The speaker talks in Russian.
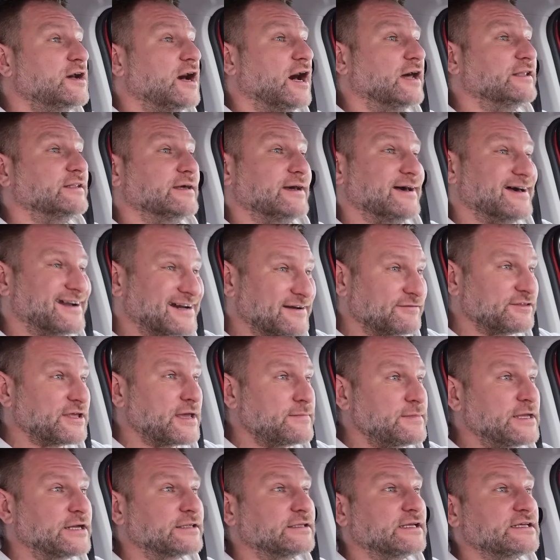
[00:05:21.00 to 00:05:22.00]
Она
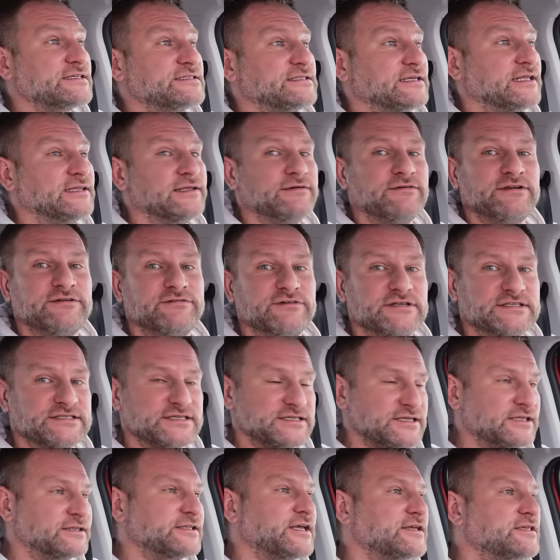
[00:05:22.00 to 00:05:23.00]
равномерно
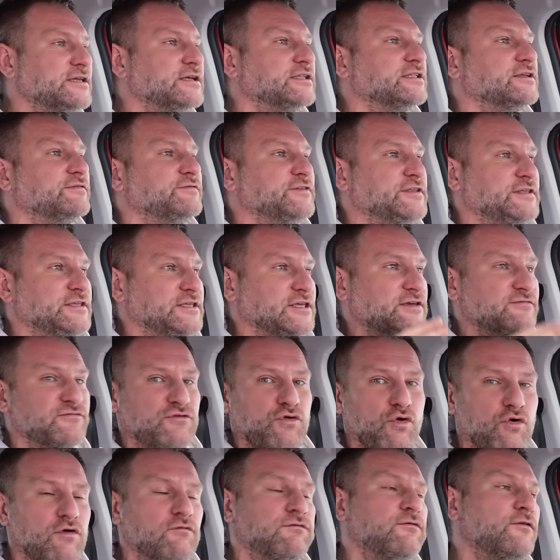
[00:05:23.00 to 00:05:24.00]
останавливается, нет каких-то
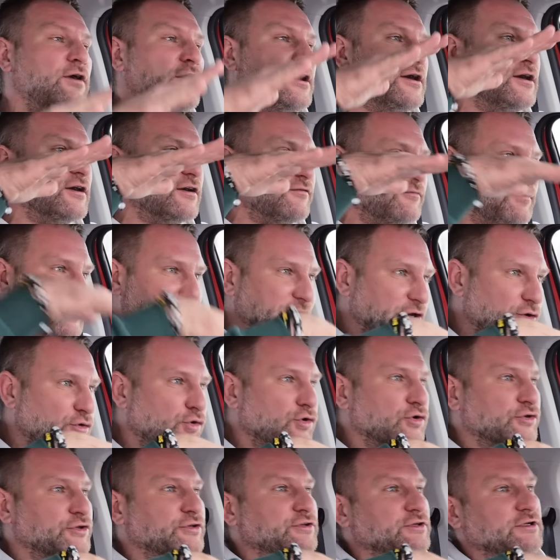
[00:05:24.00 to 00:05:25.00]
кивков
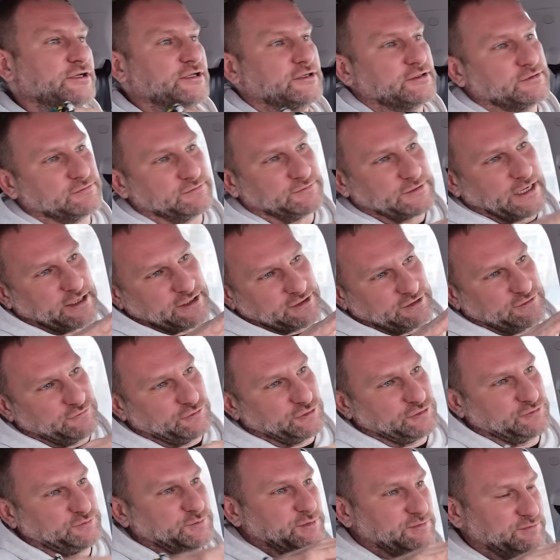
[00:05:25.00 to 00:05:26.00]
вперед или как-то
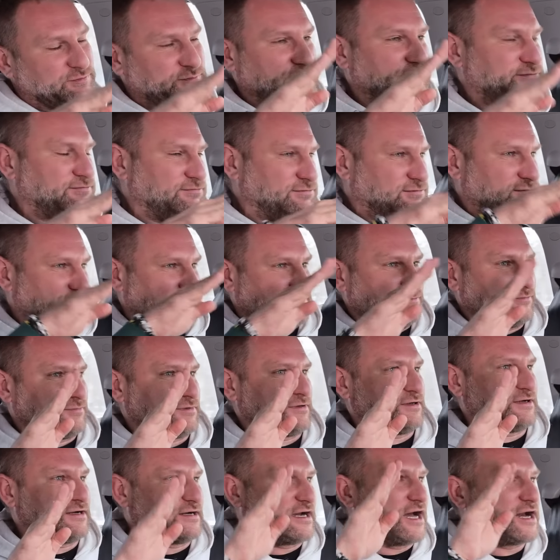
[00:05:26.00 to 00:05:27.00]
вот
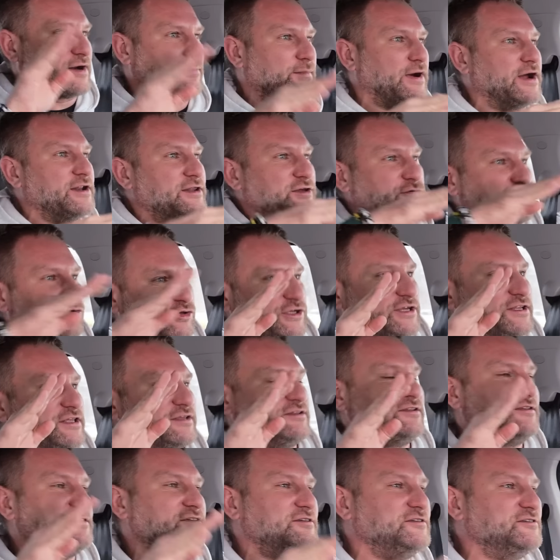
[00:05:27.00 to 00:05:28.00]
карма никуда
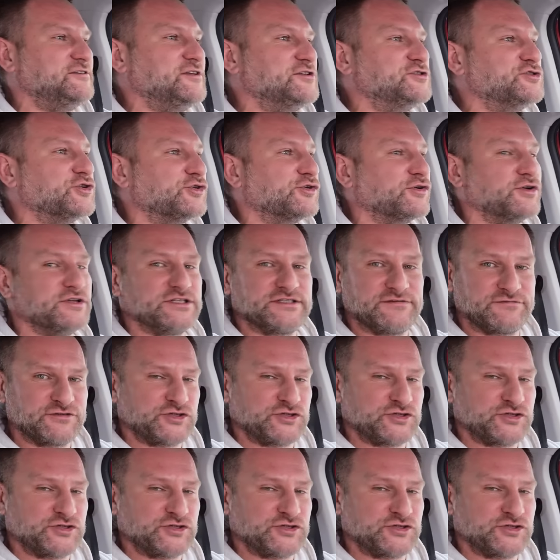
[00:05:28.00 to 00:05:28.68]
не, не дергается.